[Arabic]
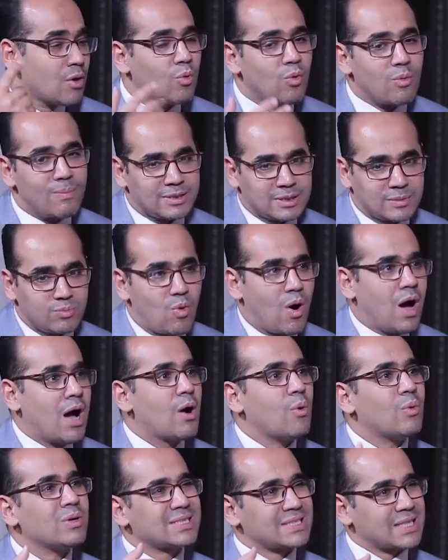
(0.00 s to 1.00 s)

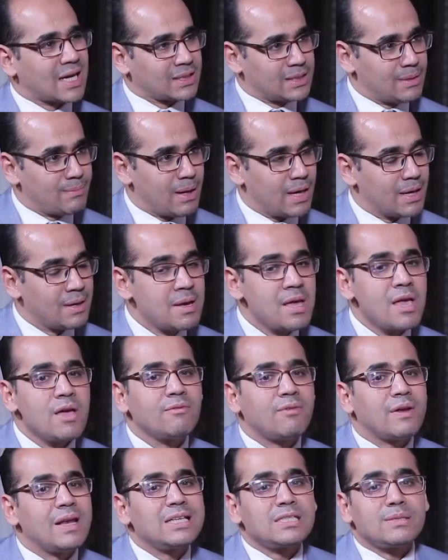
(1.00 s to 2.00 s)
ومسموعه واستخدمها
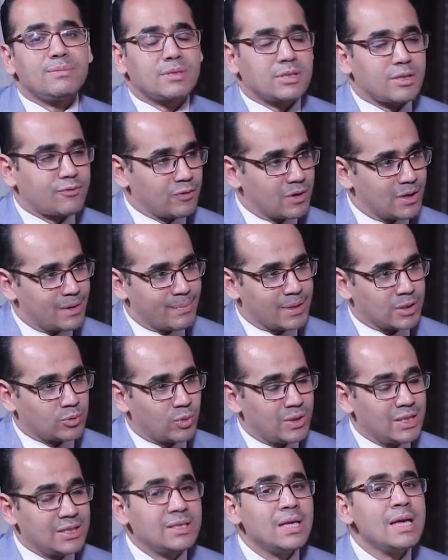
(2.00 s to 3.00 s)
فلازم الطفل لما
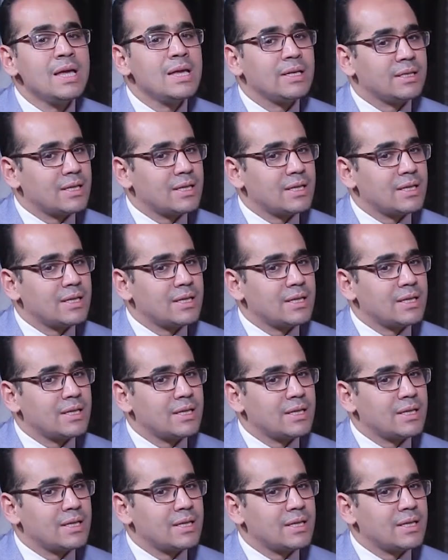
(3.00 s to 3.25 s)
يتولد